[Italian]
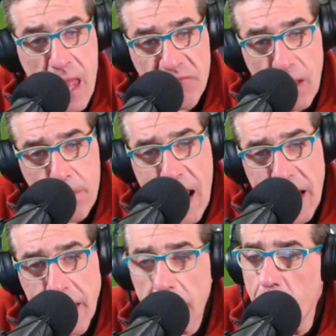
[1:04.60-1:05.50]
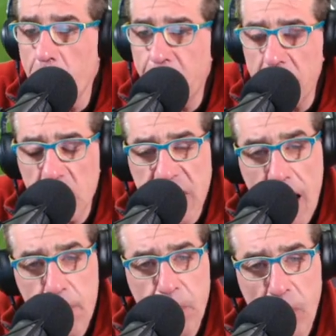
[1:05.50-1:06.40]
Va bene, un primo
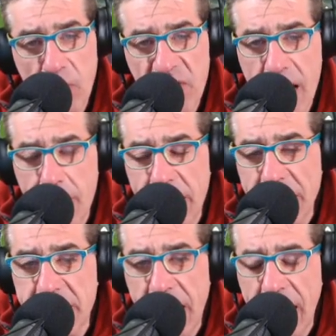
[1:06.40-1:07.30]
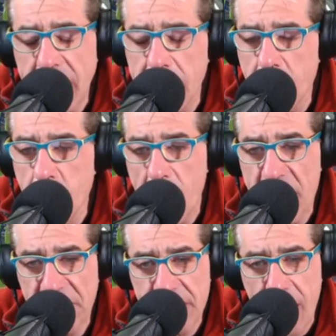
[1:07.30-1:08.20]
tempo veramente
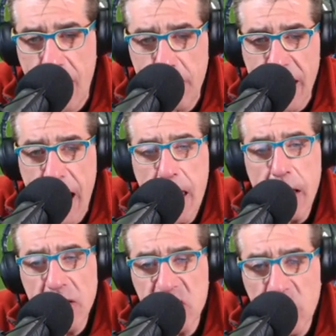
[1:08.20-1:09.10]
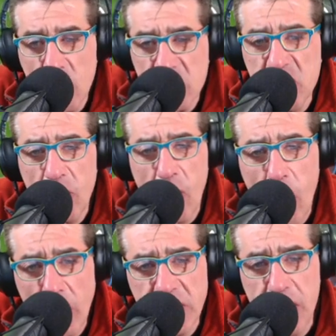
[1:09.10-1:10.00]
inguardabile sotto
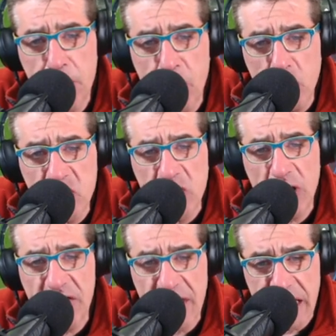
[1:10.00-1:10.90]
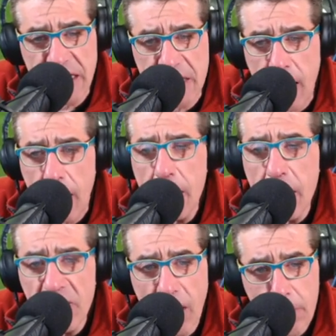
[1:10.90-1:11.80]
ogni punto di vista.
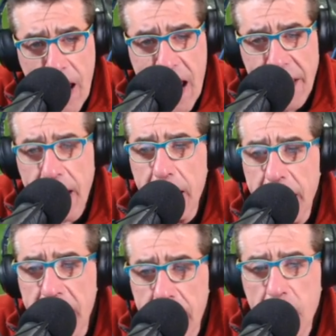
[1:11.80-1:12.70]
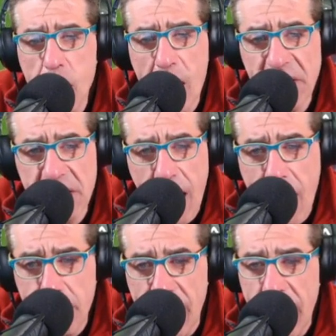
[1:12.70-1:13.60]
Va bene,
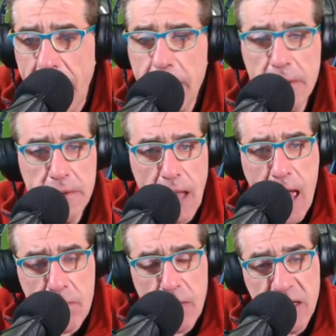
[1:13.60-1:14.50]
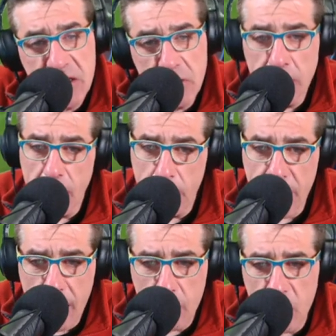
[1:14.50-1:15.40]
inguardabile. Eh, mazzo,
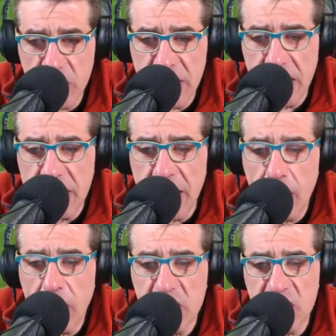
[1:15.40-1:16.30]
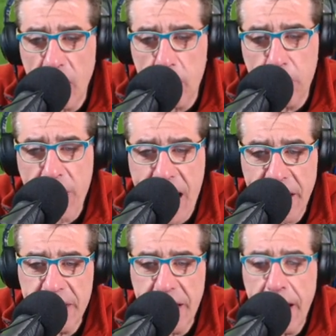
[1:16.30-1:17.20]
per l'amor di Dio, lasciamo
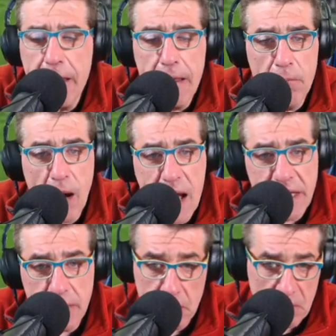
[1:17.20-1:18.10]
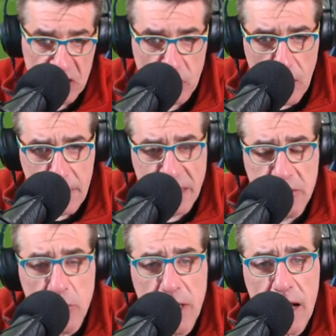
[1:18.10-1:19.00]
perdere. Marin
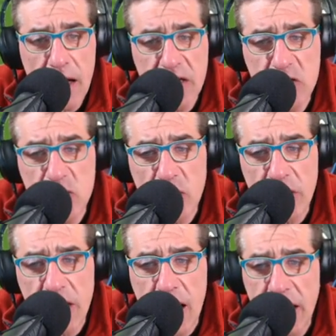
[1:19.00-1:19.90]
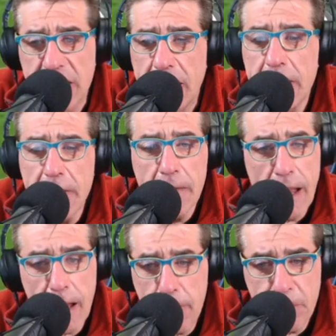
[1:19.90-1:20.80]
sicuramente non era la sua giornata,
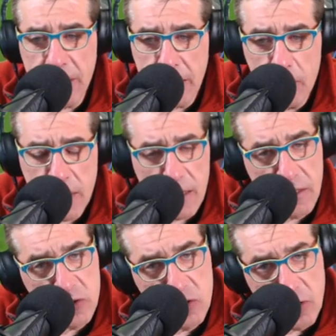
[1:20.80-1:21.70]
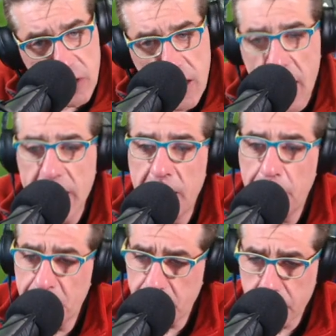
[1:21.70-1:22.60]
eh, perché non era la sua giornata.
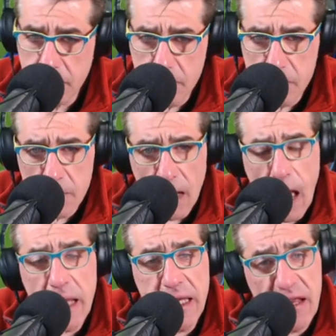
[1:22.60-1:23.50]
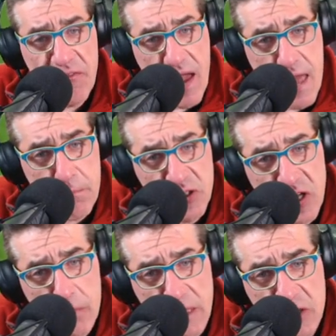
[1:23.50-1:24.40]
Anche le verbe ci
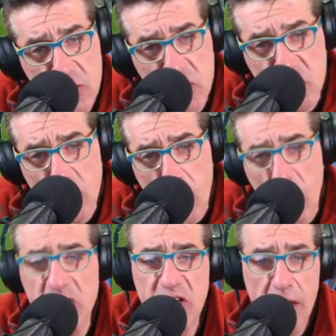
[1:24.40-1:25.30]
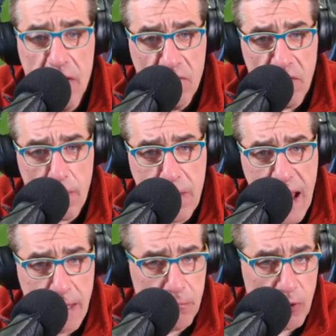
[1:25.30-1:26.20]
ha messo il suo oggi, va
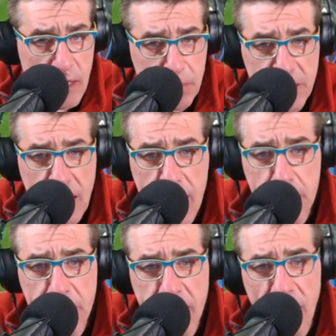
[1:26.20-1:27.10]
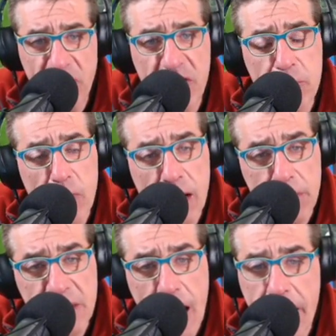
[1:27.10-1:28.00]
bene, può capitare, perché alla fine può
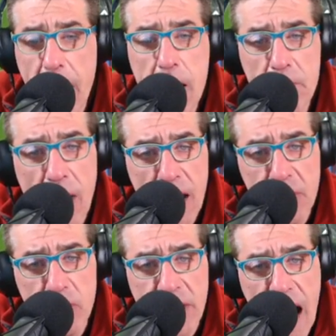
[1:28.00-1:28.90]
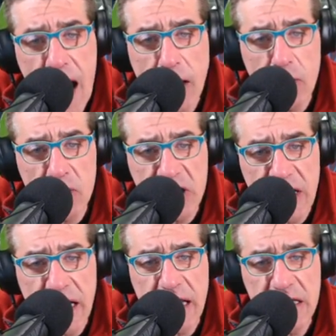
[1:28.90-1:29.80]
capitare, ma non è
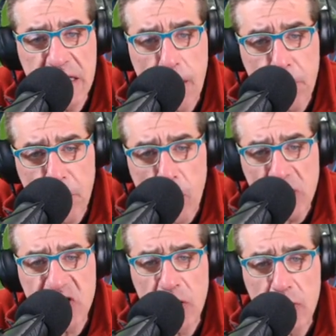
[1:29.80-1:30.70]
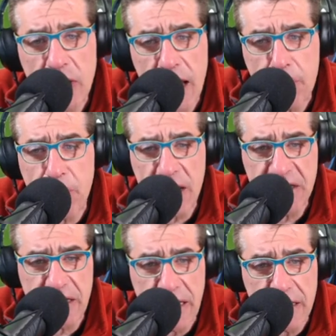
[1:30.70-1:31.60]
così che si approcciano le
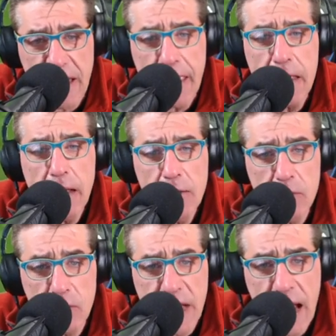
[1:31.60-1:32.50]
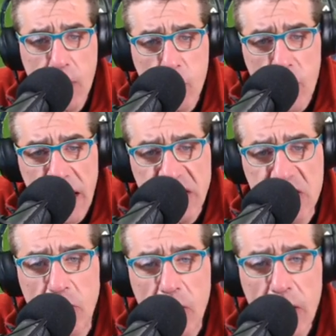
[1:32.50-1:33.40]
partite, non è
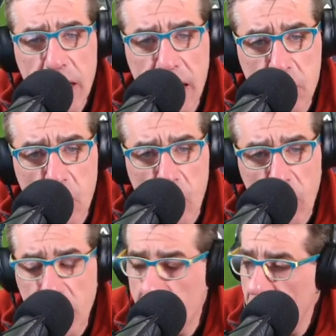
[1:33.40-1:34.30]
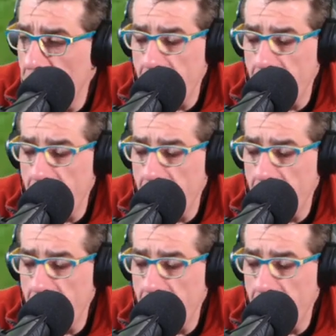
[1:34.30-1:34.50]
questo il modo.